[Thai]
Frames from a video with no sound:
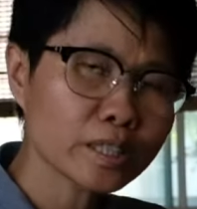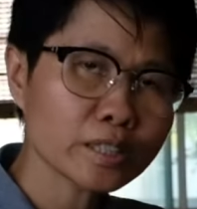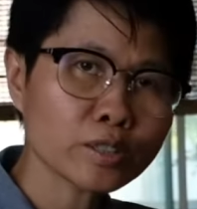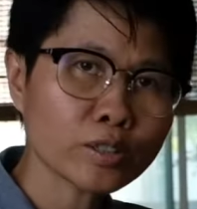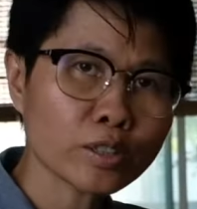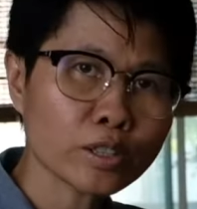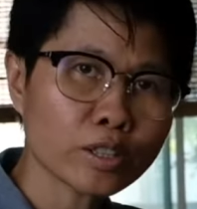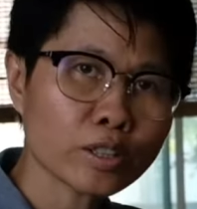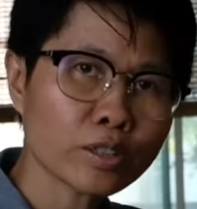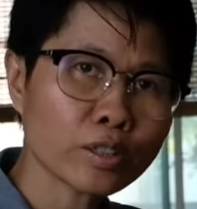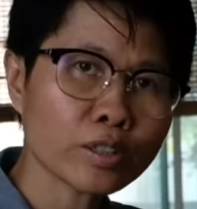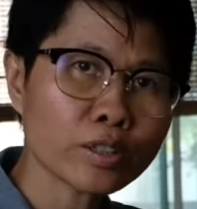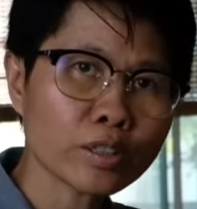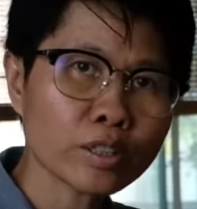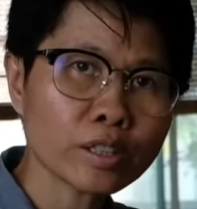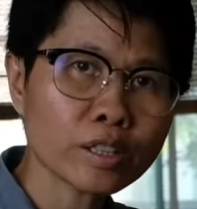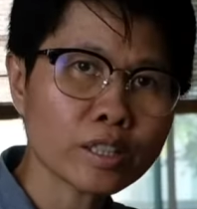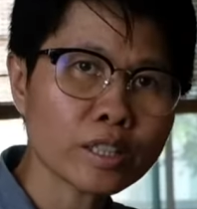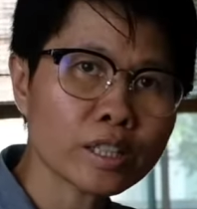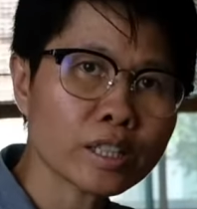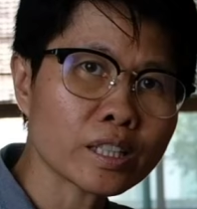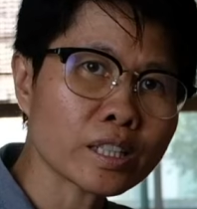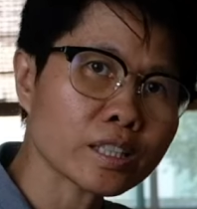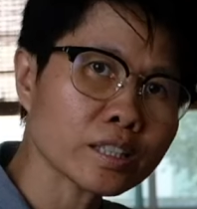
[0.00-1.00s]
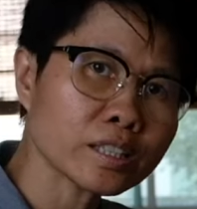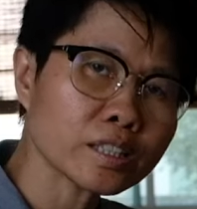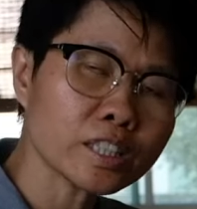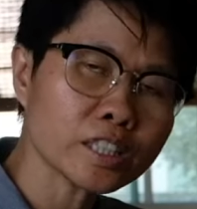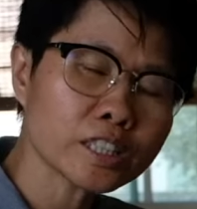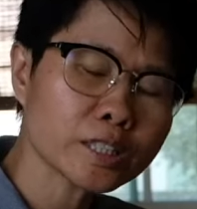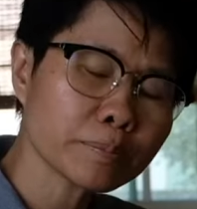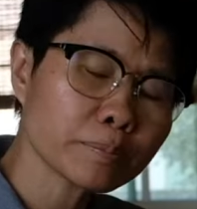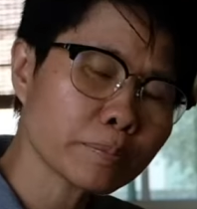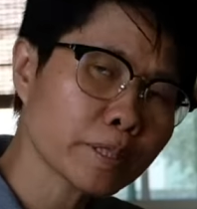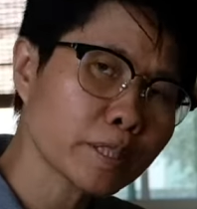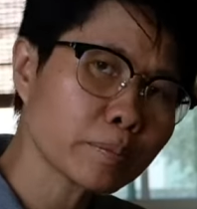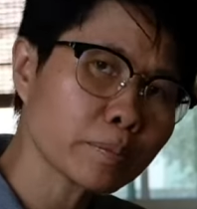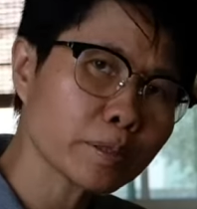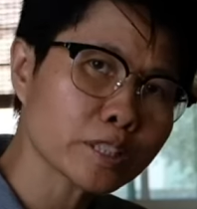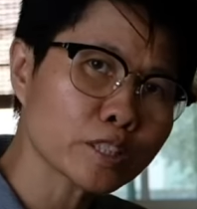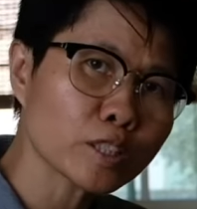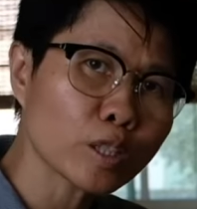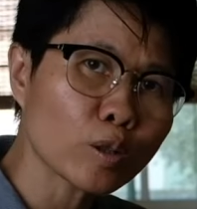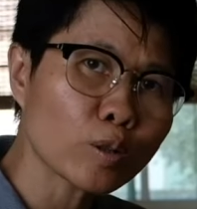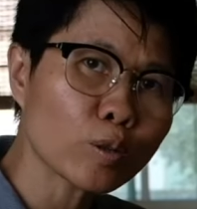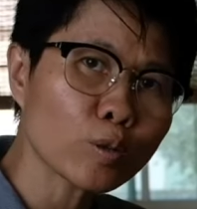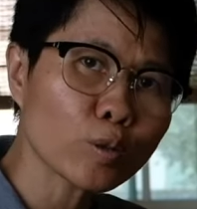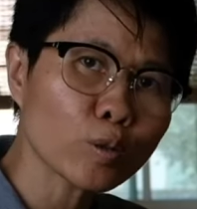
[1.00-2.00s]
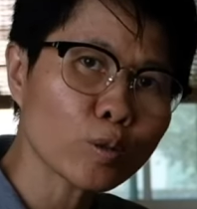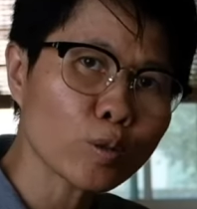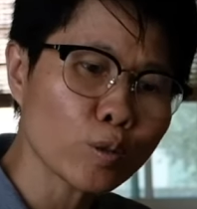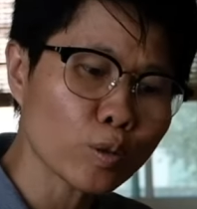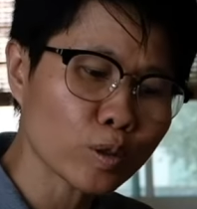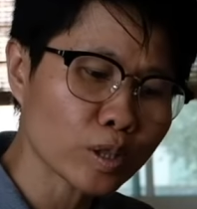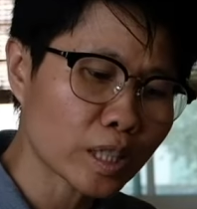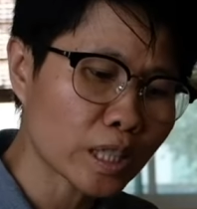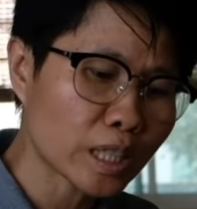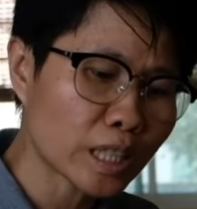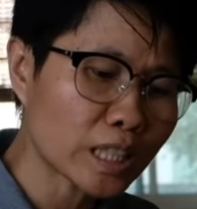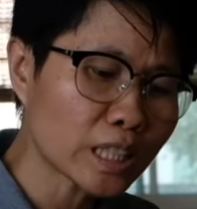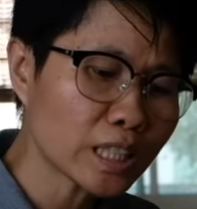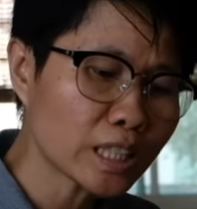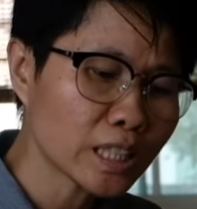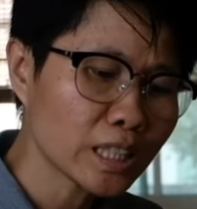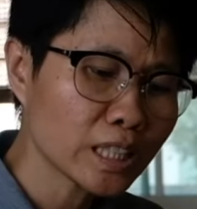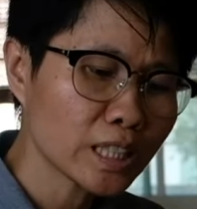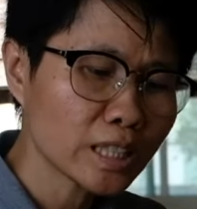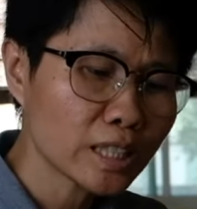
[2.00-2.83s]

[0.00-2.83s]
ในส่วนของ ESP 8266นะคะ